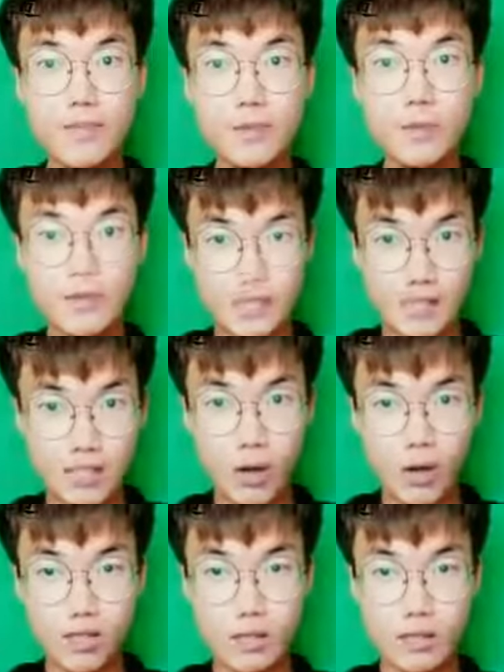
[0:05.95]
每天三分
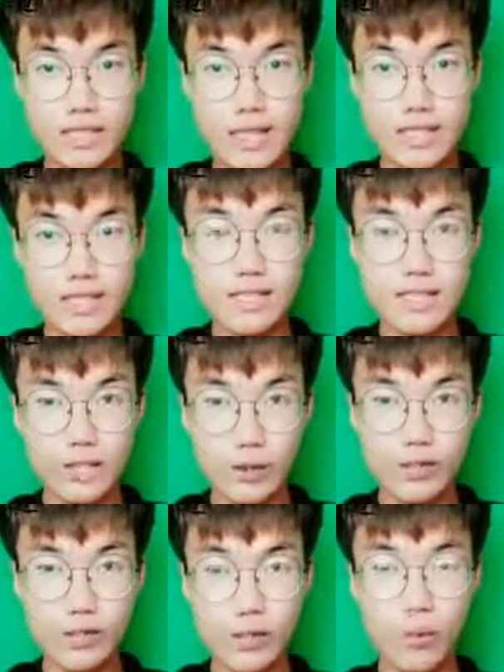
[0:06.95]
钟，知晓网球天
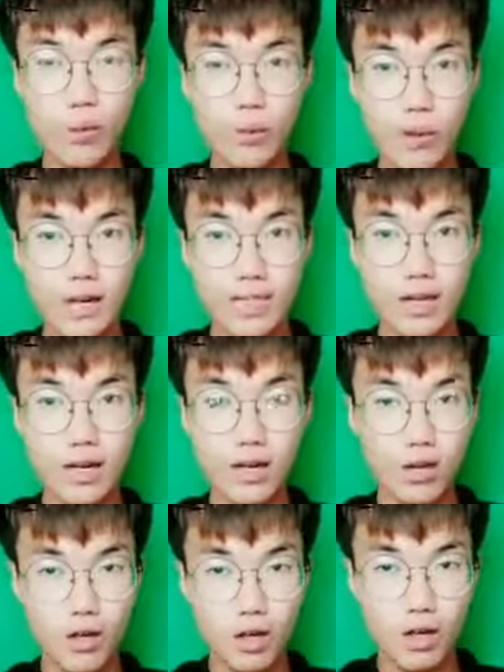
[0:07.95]
下事。各位球友，
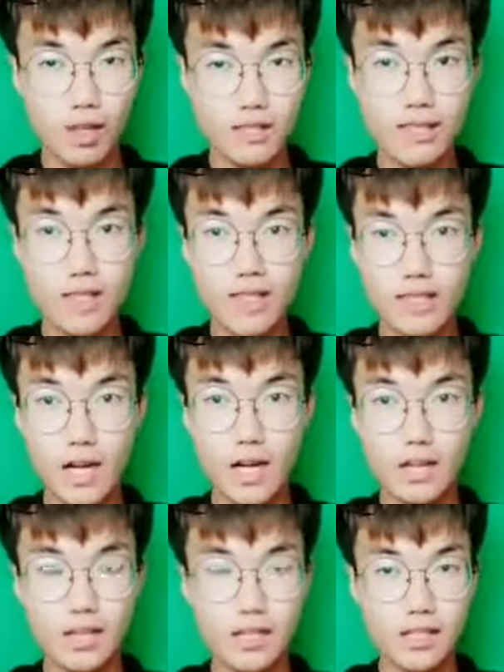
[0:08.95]
晚上好！
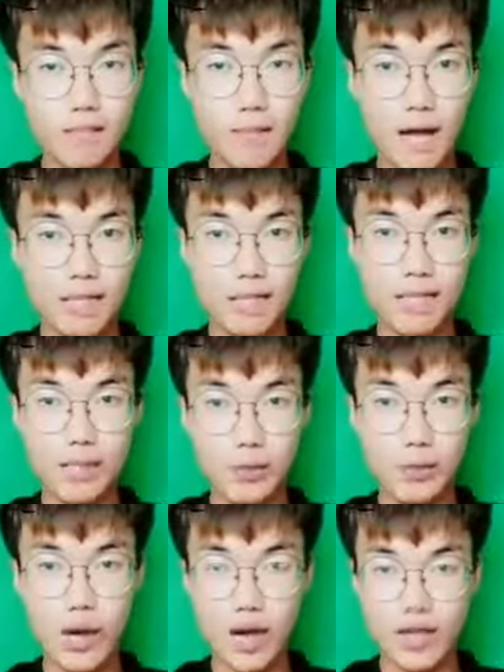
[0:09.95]
今天是二零一
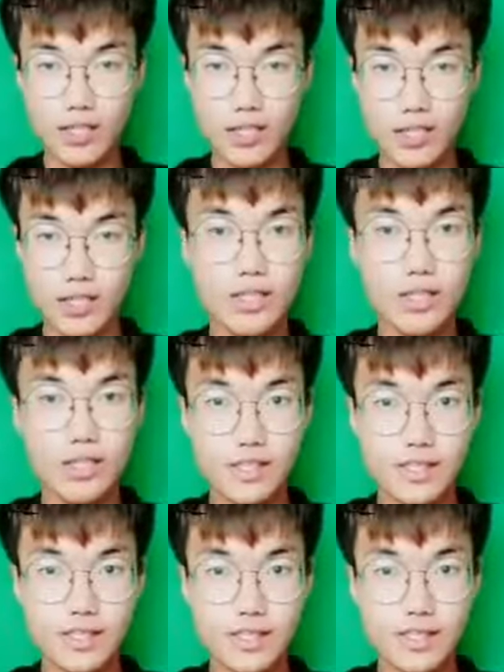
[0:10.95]
八年六月二
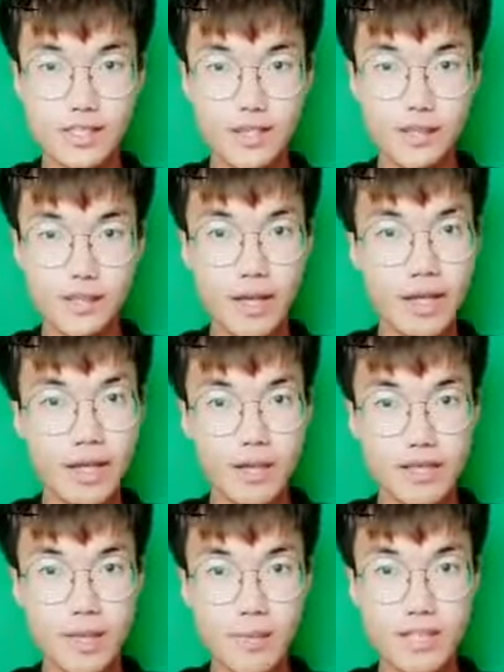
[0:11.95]
十一日，星期四。
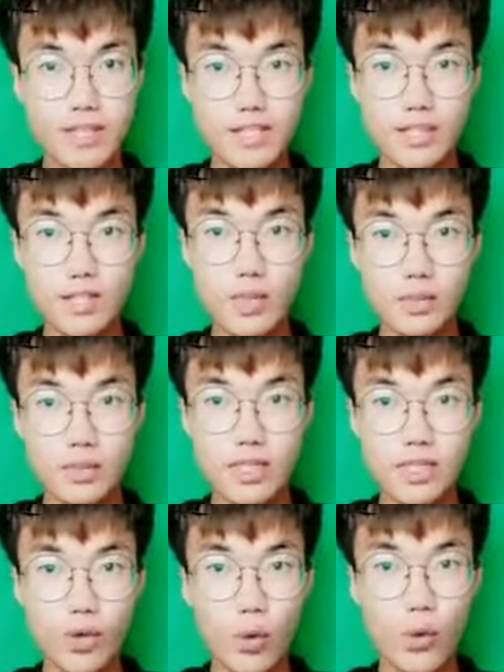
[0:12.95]
下面
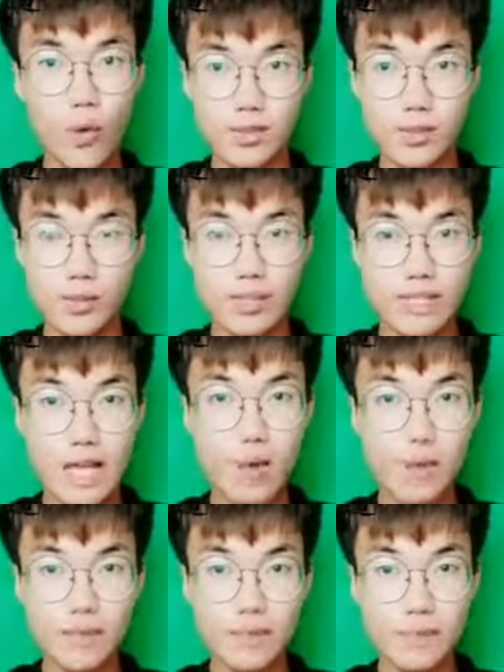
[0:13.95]
请收听由
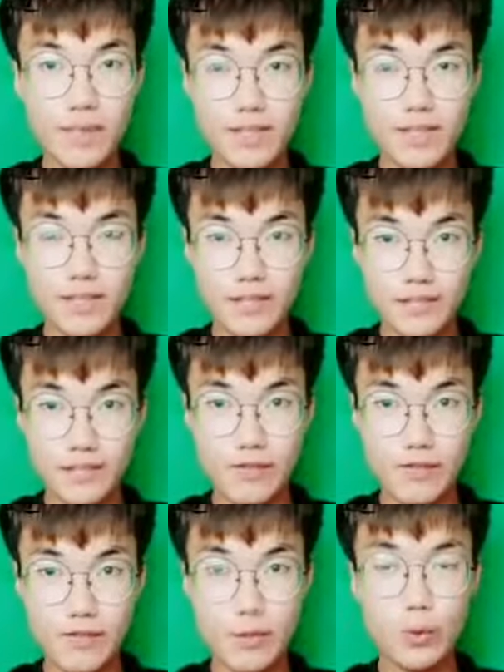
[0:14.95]
网球之家为你
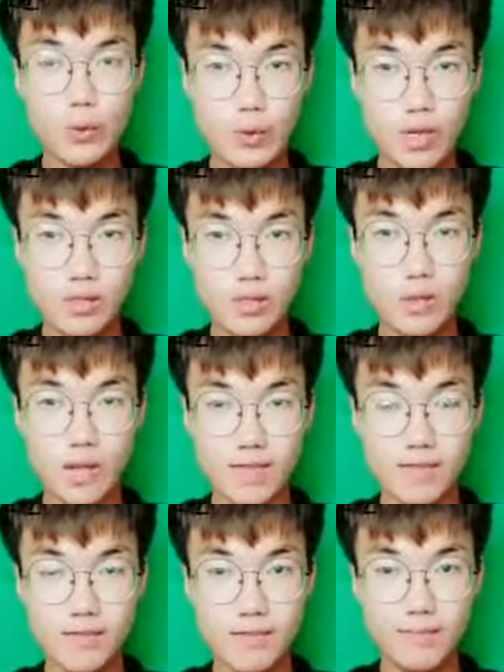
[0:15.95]
编制的三分钟
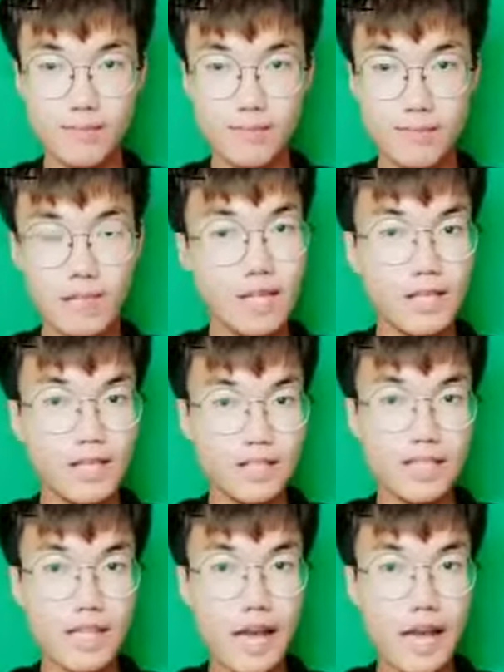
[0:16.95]
网球晚新闻。